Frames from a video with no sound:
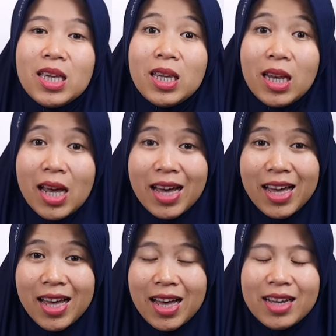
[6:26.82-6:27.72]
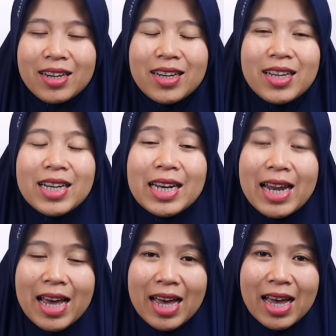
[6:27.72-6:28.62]
ila
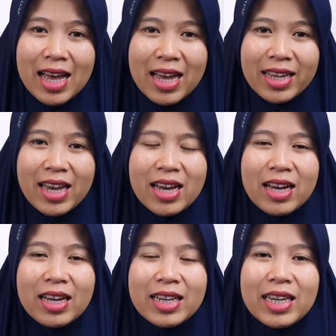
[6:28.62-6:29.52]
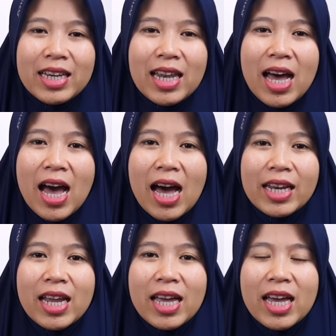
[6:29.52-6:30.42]
dila ya bila
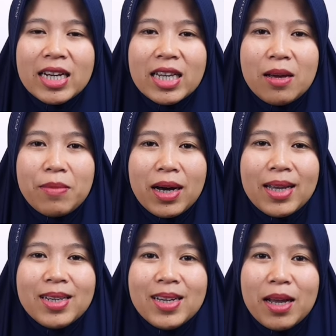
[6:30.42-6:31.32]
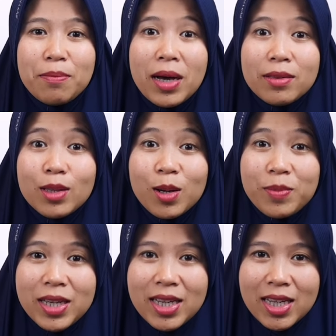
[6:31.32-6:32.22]
ada yang dinamakan dengan mad
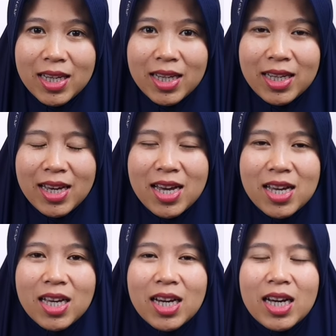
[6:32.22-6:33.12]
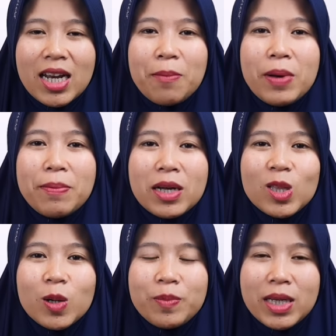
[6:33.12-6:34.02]
ya kenapa
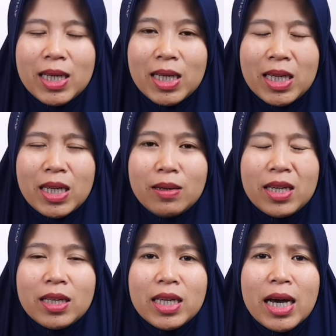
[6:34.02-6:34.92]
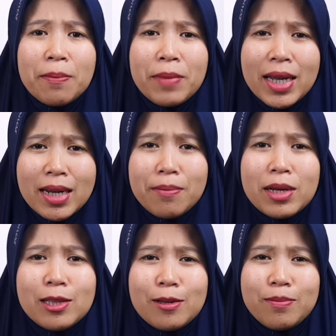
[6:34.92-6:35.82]
mad yang mana
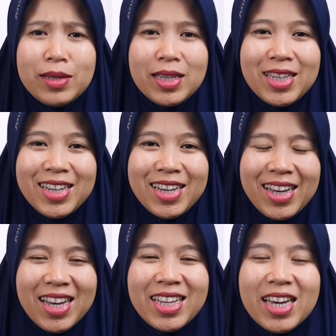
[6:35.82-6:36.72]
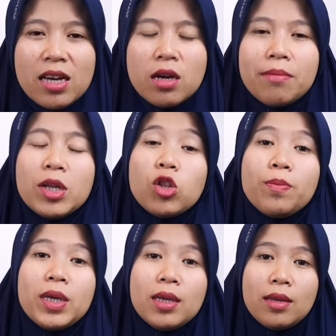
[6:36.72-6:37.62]
mad tabi'inya ya mad
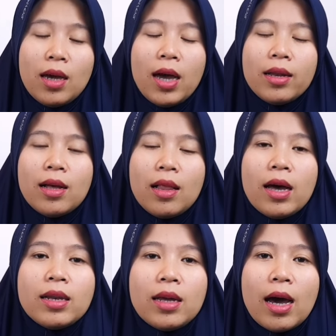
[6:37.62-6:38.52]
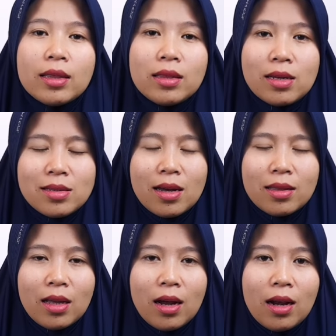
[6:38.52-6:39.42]
tabi'inya adalah di atas
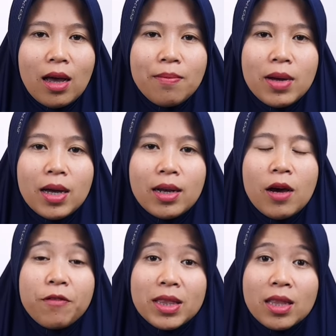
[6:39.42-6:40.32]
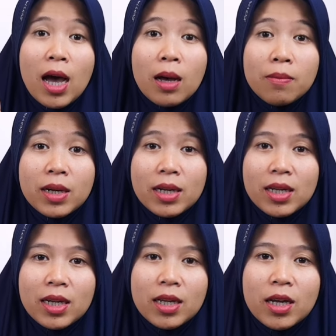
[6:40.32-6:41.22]
kata alam ada fathah
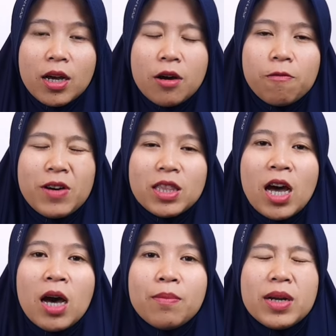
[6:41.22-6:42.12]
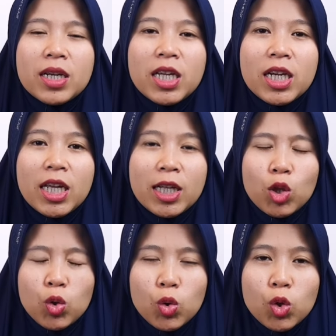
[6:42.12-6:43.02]
berdiri fathah berdiri
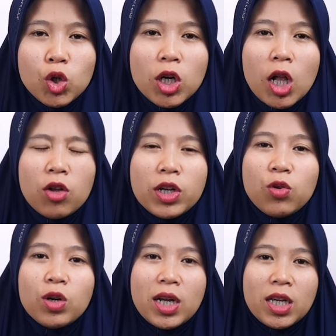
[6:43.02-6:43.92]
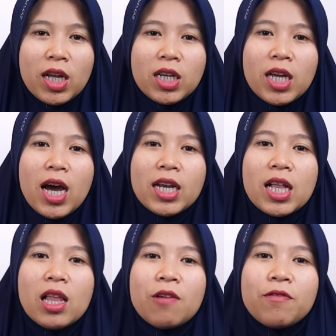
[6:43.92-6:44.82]
itu kalau diuraikan dia
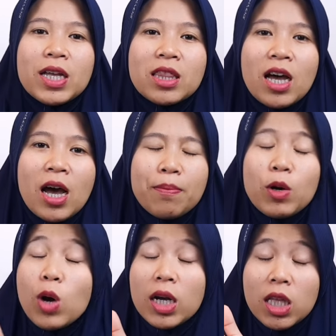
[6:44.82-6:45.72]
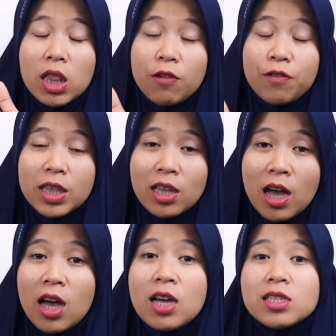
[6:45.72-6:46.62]
adalah fathah, mewakili
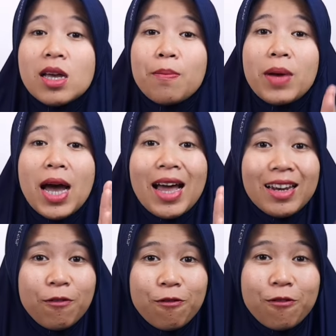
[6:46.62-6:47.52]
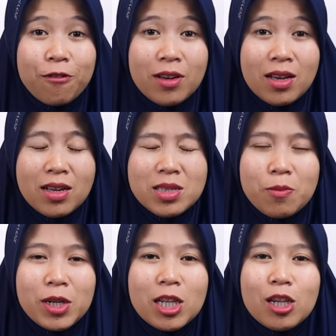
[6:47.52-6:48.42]
fathah sama alif
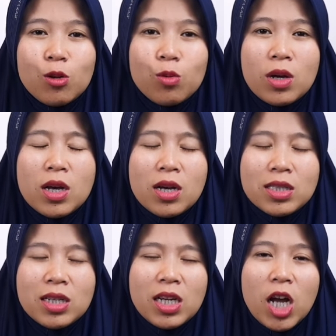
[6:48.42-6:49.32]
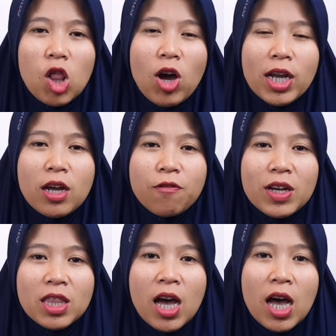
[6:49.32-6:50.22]
seperti itu jadi kalau ada
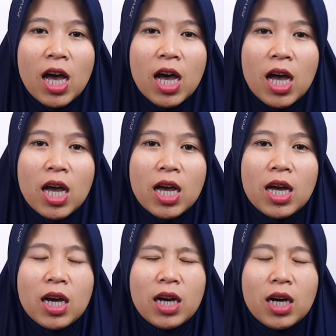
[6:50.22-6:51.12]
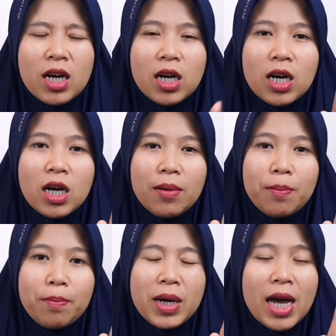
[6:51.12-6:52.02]
fathah e,
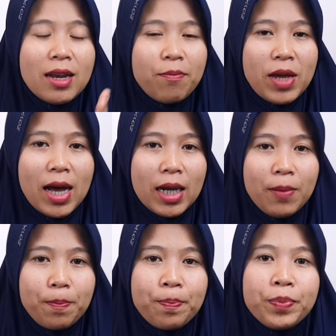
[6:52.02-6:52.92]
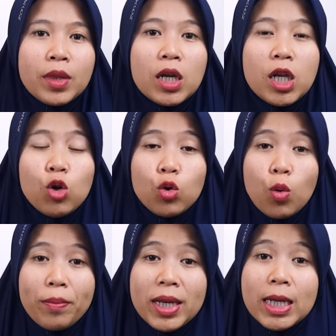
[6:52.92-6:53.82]
menghadapi alif
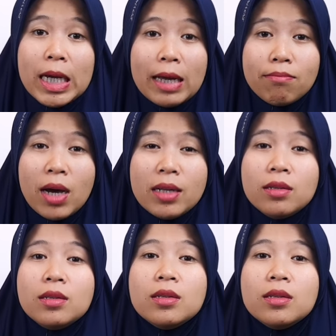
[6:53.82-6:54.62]
dihukumi dengan mad